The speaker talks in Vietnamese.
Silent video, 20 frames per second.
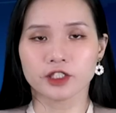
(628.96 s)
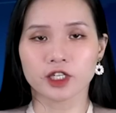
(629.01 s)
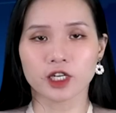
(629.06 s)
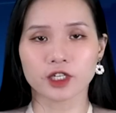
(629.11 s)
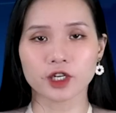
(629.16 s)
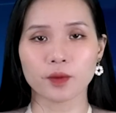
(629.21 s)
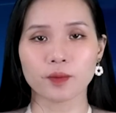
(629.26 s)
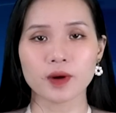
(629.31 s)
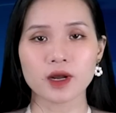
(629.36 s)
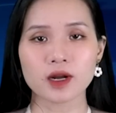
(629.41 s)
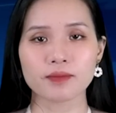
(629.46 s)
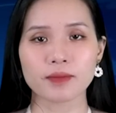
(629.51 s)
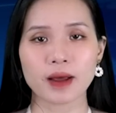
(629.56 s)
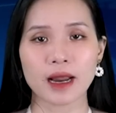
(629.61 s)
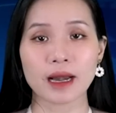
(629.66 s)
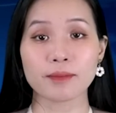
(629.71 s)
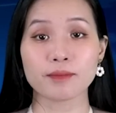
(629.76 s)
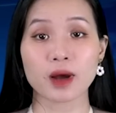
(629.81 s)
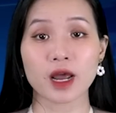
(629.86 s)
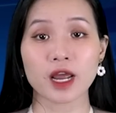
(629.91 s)
Trận động đất
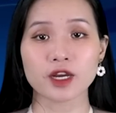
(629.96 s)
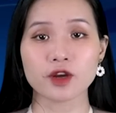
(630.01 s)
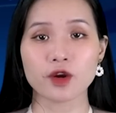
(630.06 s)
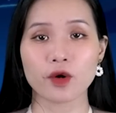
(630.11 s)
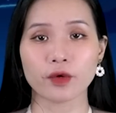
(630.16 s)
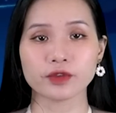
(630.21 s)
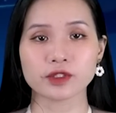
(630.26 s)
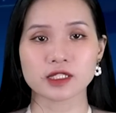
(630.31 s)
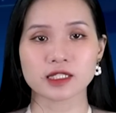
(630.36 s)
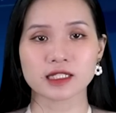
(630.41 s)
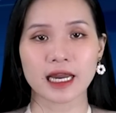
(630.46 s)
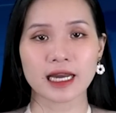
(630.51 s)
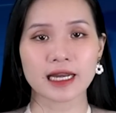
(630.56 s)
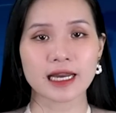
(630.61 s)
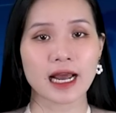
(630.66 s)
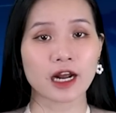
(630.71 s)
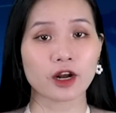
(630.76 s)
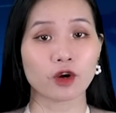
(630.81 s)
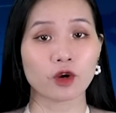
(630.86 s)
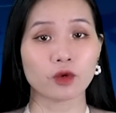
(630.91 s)
mạnh 7 độ xảy
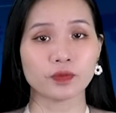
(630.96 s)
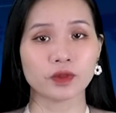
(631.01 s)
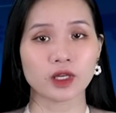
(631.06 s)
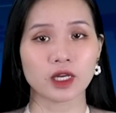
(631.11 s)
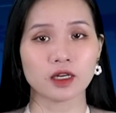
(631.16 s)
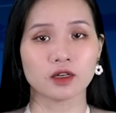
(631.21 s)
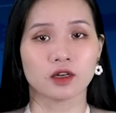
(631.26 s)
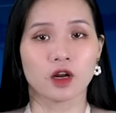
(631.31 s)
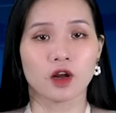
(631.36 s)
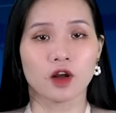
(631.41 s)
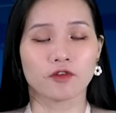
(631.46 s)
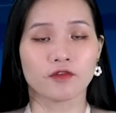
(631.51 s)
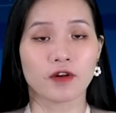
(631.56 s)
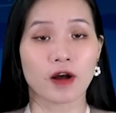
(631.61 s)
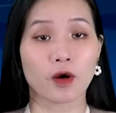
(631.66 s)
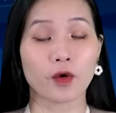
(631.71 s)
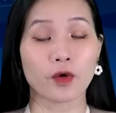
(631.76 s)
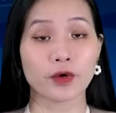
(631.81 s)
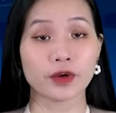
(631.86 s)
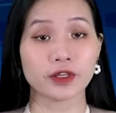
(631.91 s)
ra cùng tỉnh
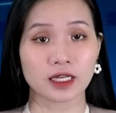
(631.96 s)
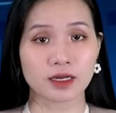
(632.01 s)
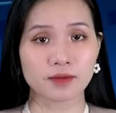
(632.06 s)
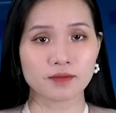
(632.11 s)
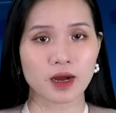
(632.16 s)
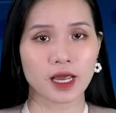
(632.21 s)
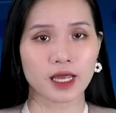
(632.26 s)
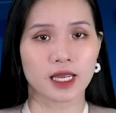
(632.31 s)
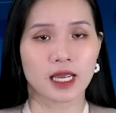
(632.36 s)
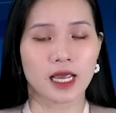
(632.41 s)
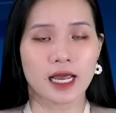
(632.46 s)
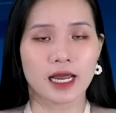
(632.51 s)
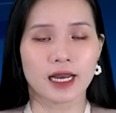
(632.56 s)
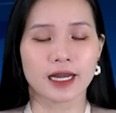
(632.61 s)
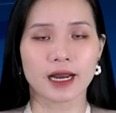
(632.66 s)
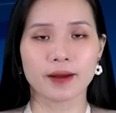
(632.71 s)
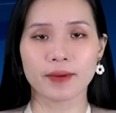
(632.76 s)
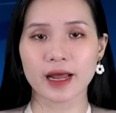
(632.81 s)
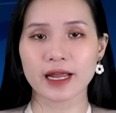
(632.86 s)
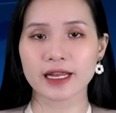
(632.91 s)
vào hồi tháng 7
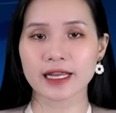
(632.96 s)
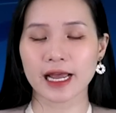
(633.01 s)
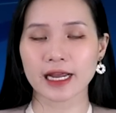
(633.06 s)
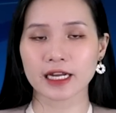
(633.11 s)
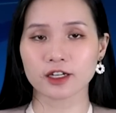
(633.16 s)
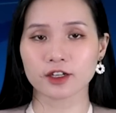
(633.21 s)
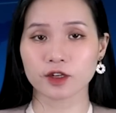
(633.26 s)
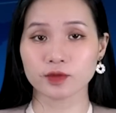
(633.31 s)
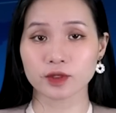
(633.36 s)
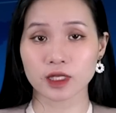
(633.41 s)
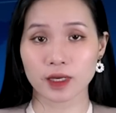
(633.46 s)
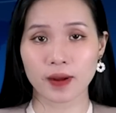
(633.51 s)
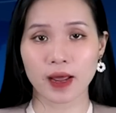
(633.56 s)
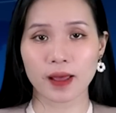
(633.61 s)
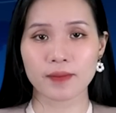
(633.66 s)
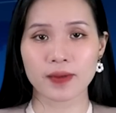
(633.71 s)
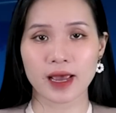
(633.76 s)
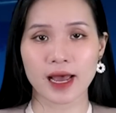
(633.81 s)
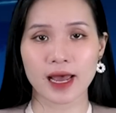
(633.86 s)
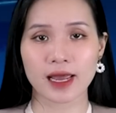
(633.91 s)
năm
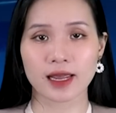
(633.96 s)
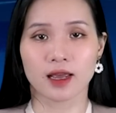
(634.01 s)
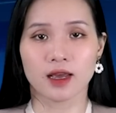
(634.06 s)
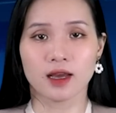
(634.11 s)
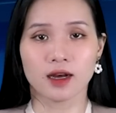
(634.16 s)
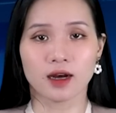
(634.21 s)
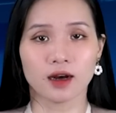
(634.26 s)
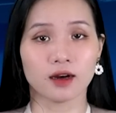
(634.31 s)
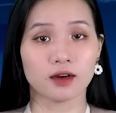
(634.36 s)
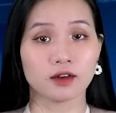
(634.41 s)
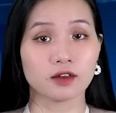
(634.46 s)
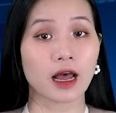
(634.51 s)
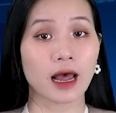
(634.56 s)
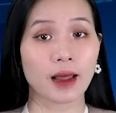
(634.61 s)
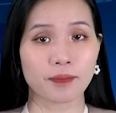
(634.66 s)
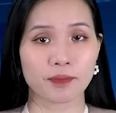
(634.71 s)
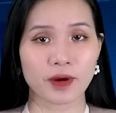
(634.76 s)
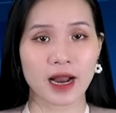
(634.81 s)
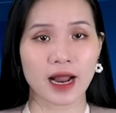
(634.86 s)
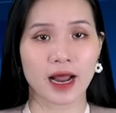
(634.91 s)
2022 ở
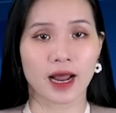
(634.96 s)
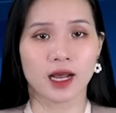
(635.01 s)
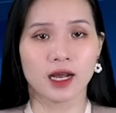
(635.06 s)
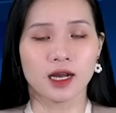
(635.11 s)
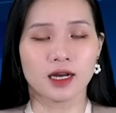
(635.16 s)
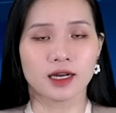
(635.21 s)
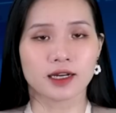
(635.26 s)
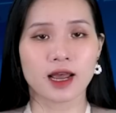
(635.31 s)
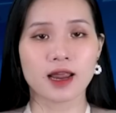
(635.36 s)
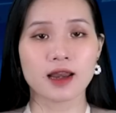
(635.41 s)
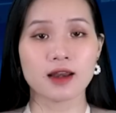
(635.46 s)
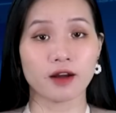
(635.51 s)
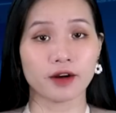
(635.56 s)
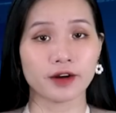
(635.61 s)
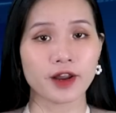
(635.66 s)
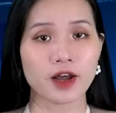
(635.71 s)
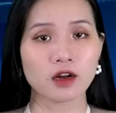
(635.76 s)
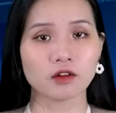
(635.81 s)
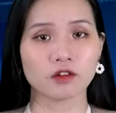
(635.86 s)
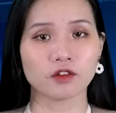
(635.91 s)
Abra gây lở
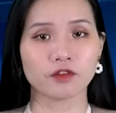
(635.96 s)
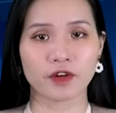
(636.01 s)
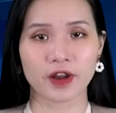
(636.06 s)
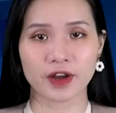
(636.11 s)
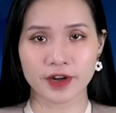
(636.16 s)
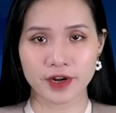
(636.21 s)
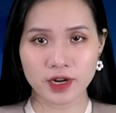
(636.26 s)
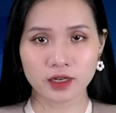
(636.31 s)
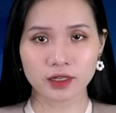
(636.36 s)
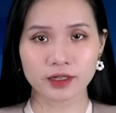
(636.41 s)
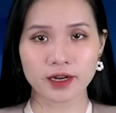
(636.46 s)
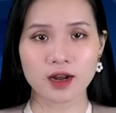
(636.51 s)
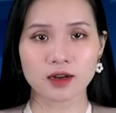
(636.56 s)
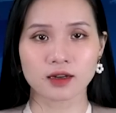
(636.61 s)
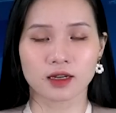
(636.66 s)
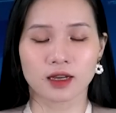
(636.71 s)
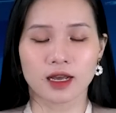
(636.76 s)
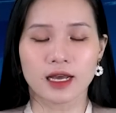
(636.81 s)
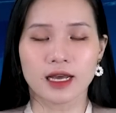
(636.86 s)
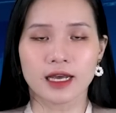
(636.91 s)
đất và nứt đất
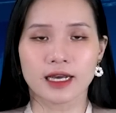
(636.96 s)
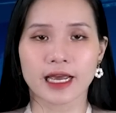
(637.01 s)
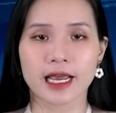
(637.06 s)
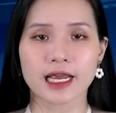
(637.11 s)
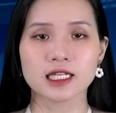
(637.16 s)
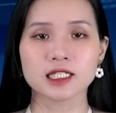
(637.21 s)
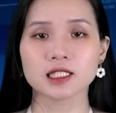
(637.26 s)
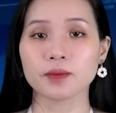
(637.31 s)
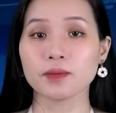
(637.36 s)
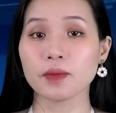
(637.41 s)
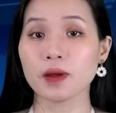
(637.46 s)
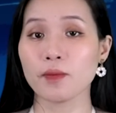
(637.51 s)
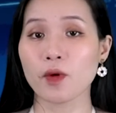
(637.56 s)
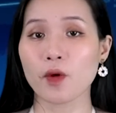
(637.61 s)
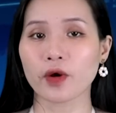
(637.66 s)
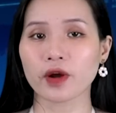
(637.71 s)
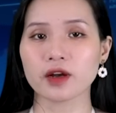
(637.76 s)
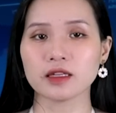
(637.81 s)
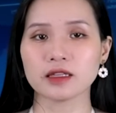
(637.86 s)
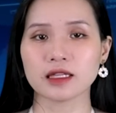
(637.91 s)
khiến cho
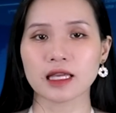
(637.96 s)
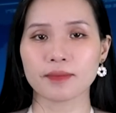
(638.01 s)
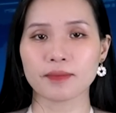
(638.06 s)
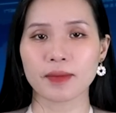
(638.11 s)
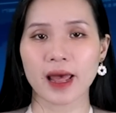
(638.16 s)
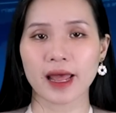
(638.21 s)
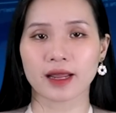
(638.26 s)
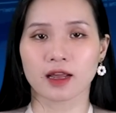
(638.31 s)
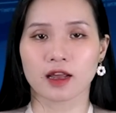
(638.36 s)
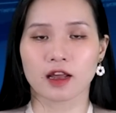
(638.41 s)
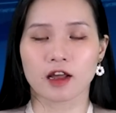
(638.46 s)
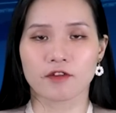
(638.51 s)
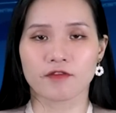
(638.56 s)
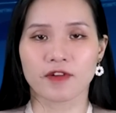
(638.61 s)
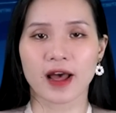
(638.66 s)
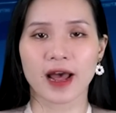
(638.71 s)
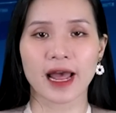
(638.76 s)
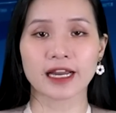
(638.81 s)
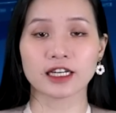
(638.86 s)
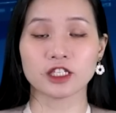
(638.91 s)
11 người thiệt mạng
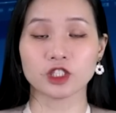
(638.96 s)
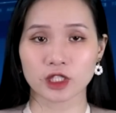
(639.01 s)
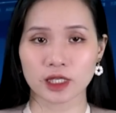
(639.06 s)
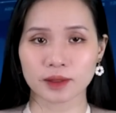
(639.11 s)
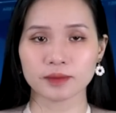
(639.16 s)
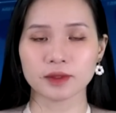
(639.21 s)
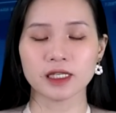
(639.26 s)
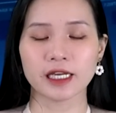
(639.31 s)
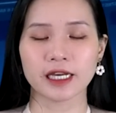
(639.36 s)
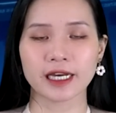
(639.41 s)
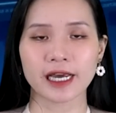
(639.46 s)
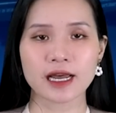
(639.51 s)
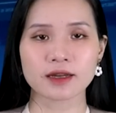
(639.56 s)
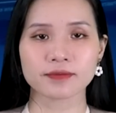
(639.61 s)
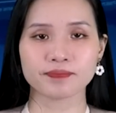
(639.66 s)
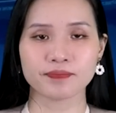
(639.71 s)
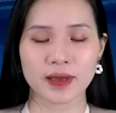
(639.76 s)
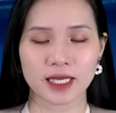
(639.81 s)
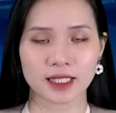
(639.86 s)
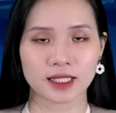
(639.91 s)
và hàng trăm người
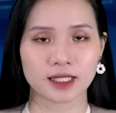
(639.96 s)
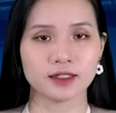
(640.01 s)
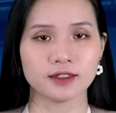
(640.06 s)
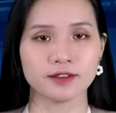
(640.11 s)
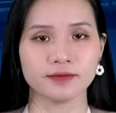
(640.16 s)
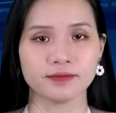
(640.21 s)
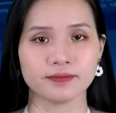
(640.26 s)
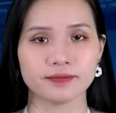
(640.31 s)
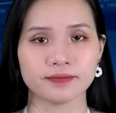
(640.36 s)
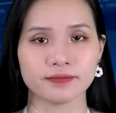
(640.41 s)
khác bị thương.